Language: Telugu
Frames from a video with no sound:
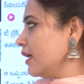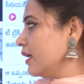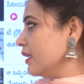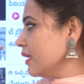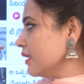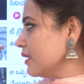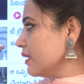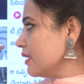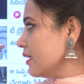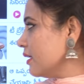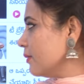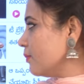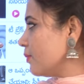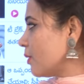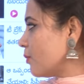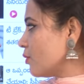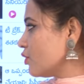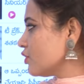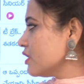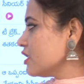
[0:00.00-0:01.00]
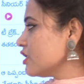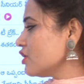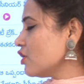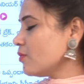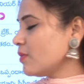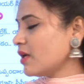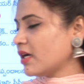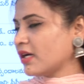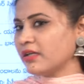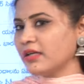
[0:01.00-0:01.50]
ఏదైతే ప్రమోషన్స్లో
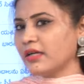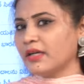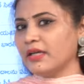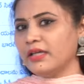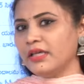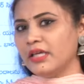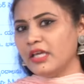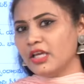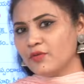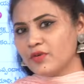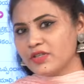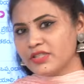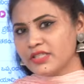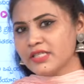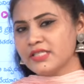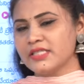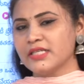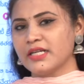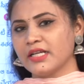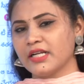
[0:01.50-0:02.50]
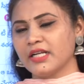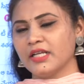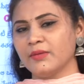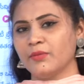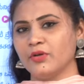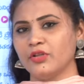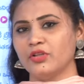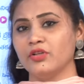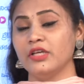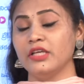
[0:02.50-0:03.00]
భాగంగా ఈ క్వశ్చన్స్ అడగడం
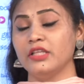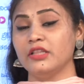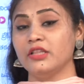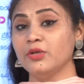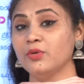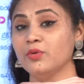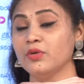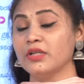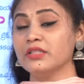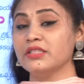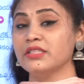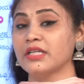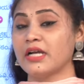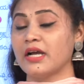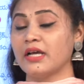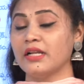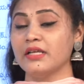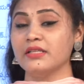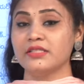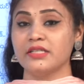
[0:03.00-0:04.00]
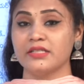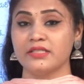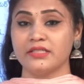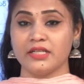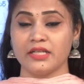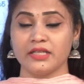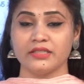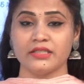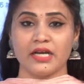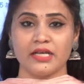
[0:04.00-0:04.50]
అయిందో ఇది కూడా చాలా
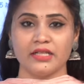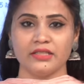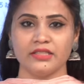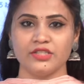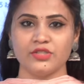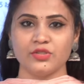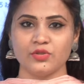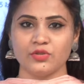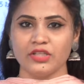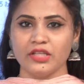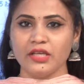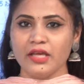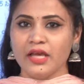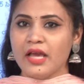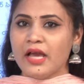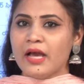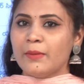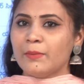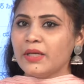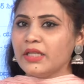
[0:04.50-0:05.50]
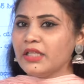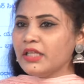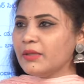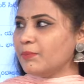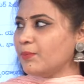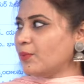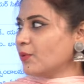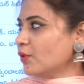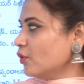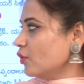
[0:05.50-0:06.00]
చర్చలకు దారితీస్తుంది మరి
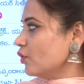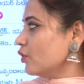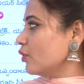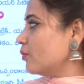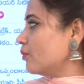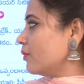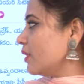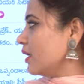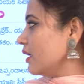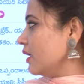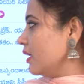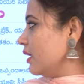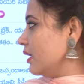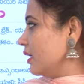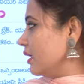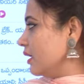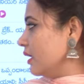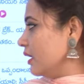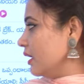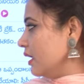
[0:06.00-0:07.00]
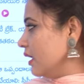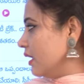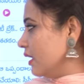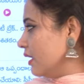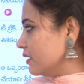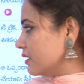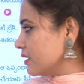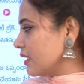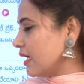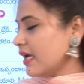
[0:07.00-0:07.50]
ఇప్పుడు మరి ఈ
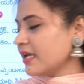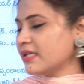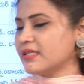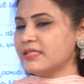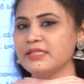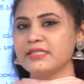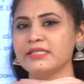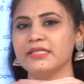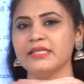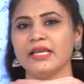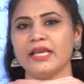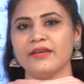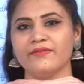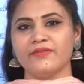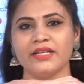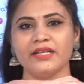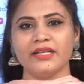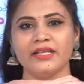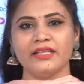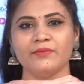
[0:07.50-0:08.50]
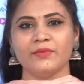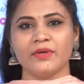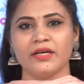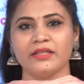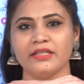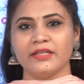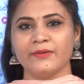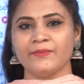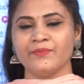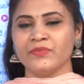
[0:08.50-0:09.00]
ఎక్స్ ఎవరు అనేది
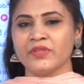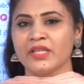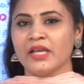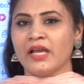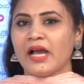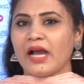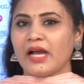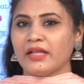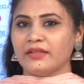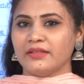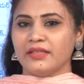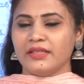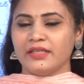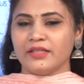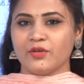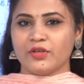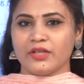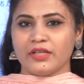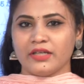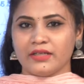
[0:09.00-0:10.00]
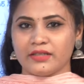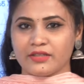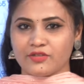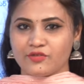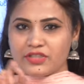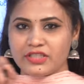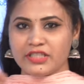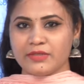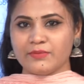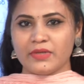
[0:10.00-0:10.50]
మాత్రం అందరికీ ఒక
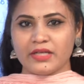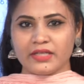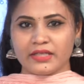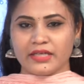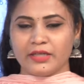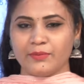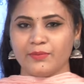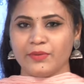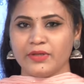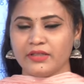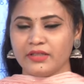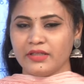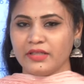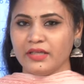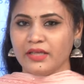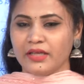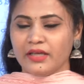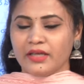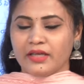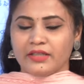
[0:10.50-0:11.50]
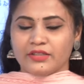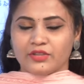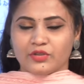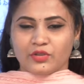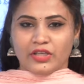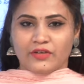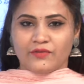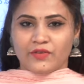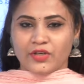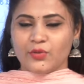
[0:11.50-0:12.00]
క్వశ్చన్ మార్క్ అయిపోయింది సో
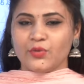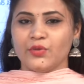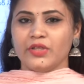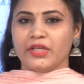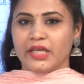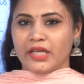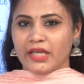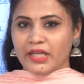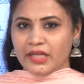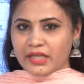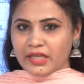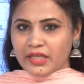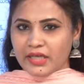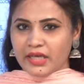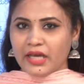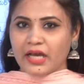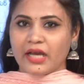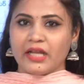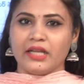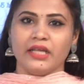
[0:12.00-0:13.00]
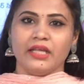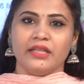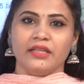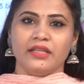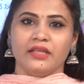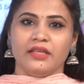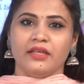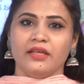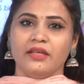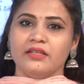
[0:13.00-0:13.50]
ఎవరు ఏంటి
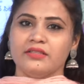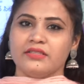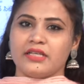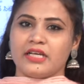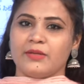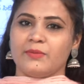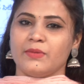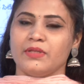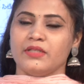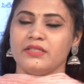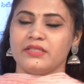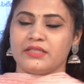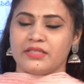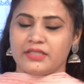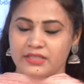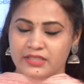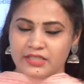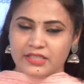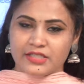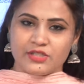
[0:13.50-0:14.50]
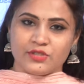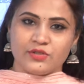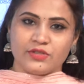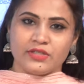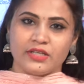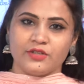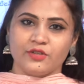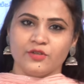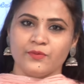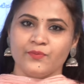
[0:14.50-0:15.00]
అనేది చాలామంది సెర్చ్
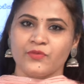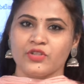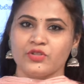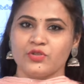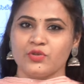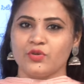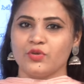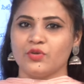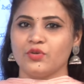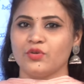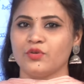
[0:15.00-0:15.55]
చేస్తున్నారు సో